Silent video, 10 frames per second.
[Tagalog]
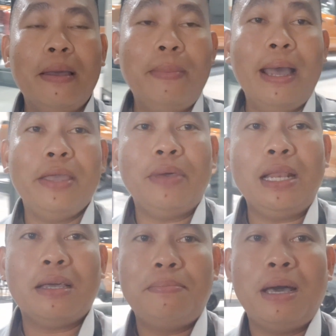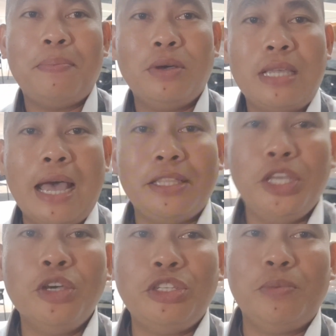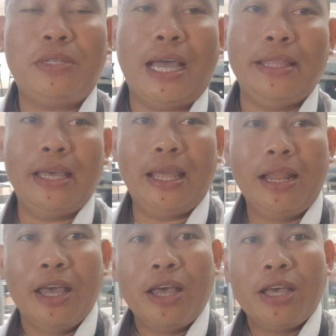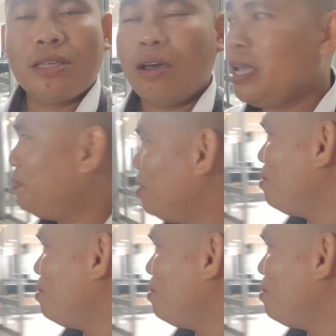Hi, welcome back po sa ating YouTube channel. So ayan po mga bayan